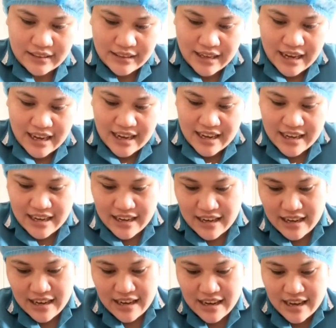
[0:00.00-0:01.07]
Dahil
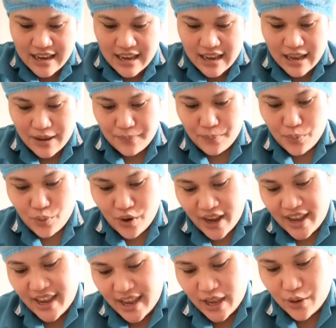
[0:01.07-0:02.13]
ang
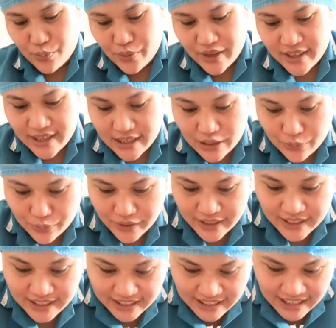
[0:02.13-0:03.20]
buhay ay
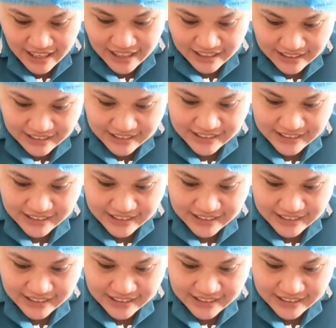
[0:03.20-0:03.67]
wither-wither lang.